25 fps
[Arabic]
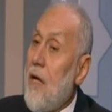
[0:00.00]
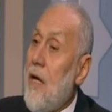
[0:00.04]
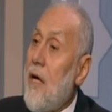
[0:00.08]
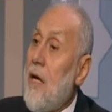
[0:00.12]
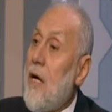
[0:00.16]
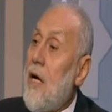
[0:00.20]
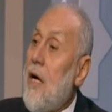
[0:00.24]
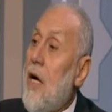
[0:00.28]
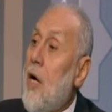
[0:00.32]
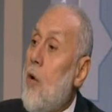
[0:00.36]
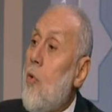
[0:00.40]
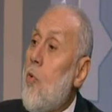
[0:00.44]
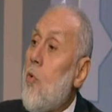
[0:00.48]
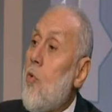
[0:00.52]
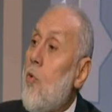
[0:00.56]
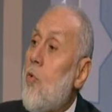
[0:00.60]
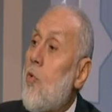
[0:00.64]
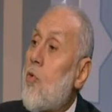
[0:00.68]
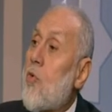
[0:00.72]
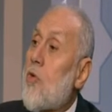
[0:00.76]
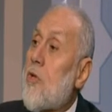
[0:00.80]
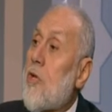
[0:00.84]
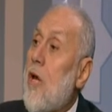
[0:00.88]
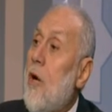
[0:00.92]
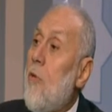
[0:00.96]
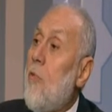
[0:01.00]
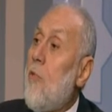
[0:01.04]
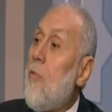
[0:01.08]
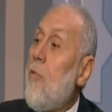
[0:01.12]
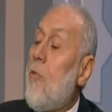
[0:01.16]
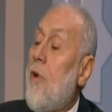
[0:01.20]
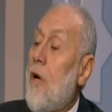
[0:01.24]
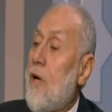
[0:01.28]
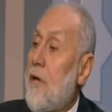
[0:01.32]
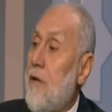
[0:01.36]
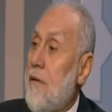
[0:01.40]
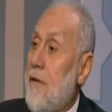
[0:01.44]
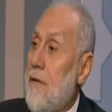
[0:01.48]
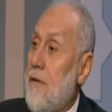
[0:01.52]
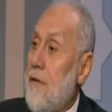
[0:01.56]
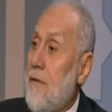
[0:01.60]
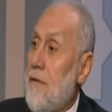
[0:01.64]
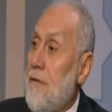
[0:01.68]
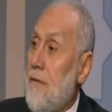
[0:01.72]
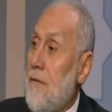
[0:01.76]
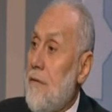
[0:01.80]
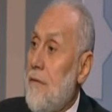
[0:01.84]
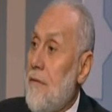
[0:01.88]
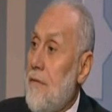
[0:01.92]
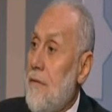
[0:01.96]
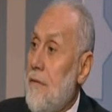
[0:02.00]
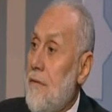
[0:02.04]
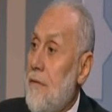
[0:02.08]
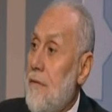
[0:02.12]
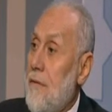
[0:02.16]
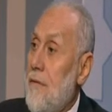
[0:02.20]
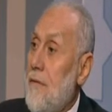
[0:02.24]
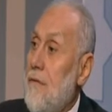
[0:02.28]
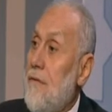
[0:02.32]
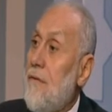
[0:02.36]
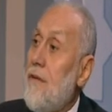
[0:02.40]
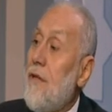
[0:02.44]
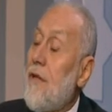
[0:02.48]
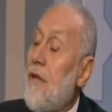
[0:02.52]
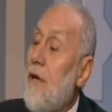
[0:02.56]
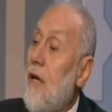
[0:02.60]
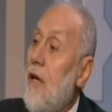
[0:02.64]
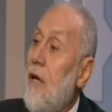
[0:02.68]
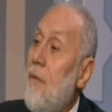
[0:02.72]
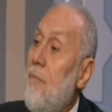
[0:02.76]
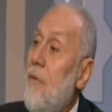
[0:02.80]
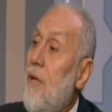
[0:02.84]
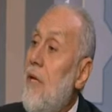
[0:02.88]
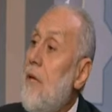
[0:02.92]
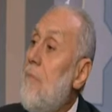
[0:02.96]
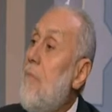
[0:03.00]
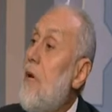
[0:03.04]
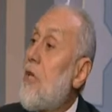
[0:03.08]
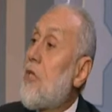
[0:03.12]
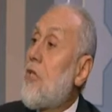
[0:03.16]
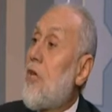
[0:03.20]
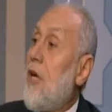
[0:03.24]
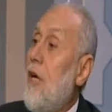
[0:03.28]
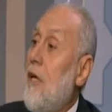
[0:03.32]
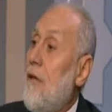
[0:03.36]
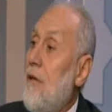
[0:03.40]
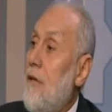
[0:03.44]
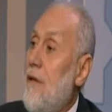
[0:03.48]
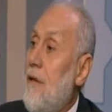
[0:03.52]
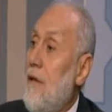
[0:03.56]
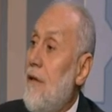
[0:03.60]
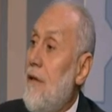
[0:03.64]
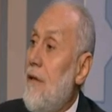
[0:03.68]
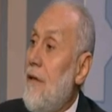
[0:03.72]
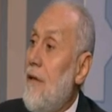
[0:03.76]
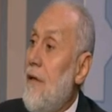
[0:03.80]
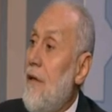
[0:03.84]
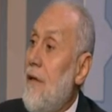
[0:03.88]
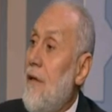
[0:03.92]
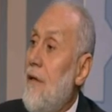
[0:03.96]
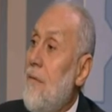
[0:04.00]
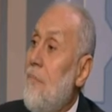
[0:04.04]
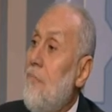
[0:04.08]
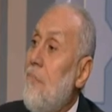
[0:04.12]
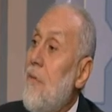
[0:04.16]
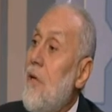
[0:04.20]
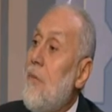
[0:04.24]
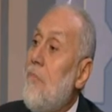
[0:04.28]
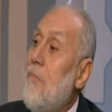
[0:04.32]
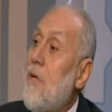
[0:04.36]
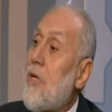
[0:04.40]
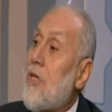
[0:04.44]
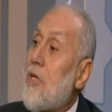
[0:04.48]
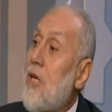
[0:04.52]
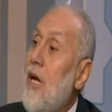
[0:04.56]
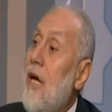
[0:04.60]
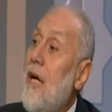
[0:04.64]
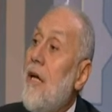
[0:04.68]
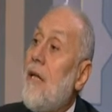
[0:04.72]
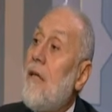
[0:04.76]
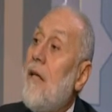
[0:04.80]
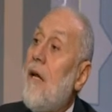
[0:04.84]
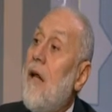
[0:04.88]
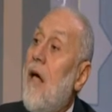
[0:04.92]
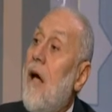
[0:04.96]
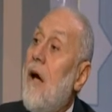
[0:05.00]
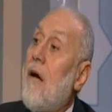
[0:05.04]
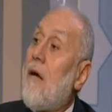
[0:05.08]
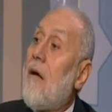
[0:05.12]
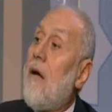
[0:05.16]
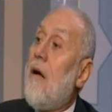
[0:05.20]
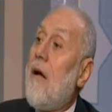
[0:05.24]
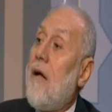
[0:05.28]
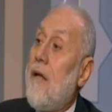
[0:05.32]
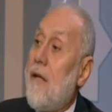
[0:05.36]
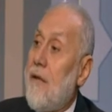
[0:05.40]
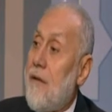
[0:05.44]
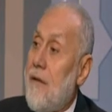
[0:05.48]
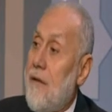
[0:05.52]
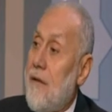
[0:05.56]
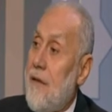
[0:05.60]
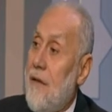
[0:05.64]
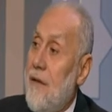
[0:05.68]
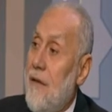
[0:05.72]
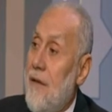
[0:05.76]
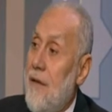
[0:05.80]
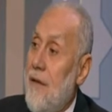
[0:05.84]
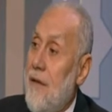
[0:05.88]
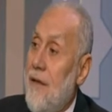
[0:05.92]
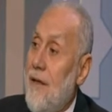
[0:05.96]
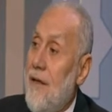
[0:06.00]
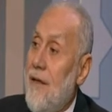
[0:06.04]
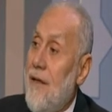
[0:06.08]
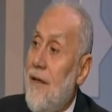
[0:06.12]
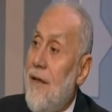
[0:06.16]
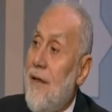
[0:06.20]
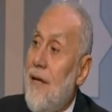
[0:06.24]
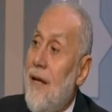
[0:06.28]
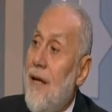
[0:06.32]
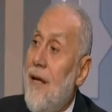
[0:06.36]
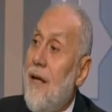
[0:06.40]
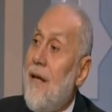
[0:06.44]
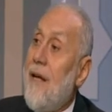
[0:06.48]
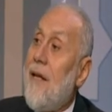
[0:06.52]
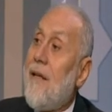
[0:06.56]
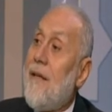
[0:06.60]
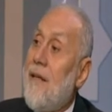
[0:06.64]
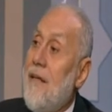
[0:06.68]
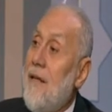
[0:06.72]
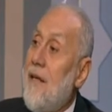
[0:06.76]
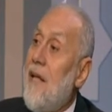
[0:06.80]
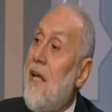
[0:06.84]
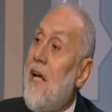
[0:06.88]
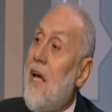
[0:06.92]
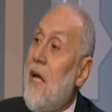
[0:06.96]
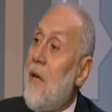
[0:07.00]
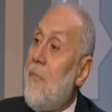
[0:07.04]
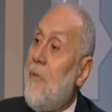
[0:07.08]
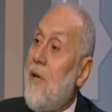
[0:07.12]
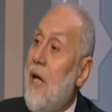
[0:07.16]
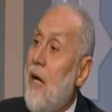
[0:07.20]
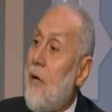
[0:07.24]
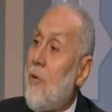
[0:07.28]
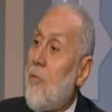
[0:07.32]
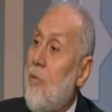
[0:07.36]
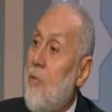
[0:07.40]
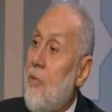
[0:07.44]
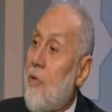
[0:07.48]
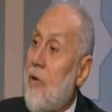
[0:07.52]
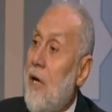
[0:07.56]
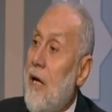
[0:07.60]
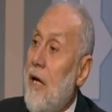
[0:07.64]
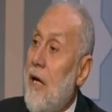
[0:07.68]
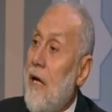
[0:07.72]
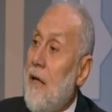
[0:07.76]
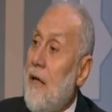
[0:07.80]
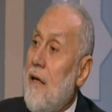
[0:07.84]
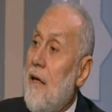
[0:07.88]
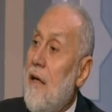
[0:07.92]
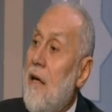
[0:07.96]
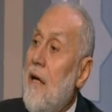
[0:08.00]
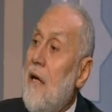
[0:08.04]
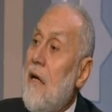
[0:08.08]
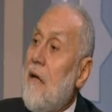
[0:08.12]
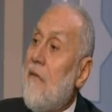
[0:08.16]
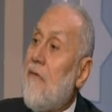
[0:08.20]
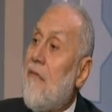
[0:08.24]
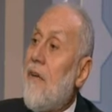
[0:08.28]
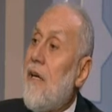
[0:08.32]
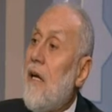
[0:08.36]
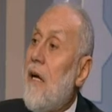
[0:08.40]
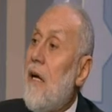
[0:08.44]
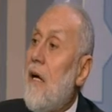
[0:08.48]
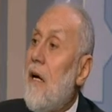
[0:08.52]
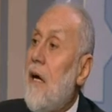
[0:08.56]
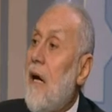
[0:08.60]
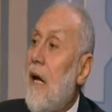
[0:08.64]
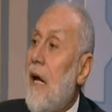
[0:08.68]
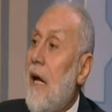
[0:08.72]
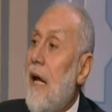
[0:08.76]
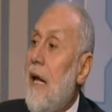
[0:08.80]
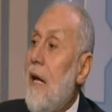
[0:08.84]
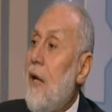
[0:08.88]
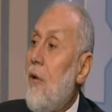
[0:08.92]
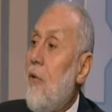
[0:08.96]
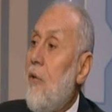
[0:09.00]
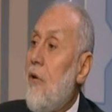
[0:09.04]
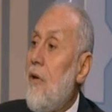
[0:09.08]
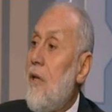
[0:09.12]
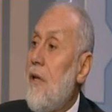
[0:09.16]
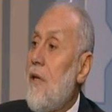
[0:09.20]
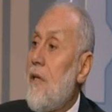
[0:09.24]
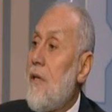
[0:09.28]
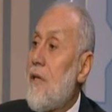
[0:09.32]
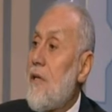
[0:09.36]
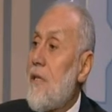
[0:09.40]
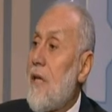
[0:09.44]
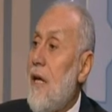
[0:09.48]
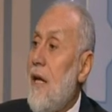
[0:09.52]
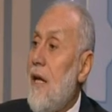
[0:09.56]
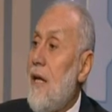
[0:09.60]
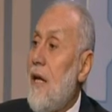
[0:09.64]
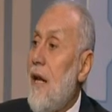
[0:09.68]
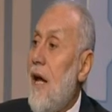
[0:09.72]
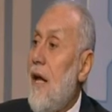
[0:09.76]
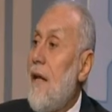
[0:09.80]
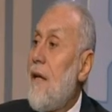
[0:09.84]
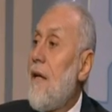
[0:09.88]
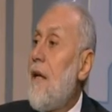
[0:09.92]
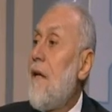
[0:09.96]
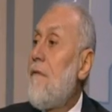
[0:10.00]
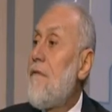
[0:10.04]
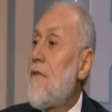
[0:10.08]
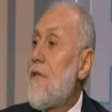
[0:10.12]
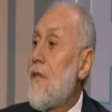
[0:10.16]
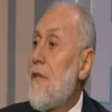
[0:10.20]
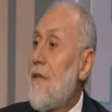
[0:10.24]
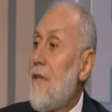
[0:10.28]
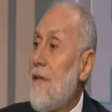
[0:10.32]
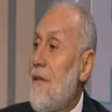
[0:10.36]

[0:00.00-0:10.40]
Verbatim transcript: أو يصور في قلبه مشهد من مشاهد الحقائق التي جاء بها القرآن فينخلع الإنسان عن نفسه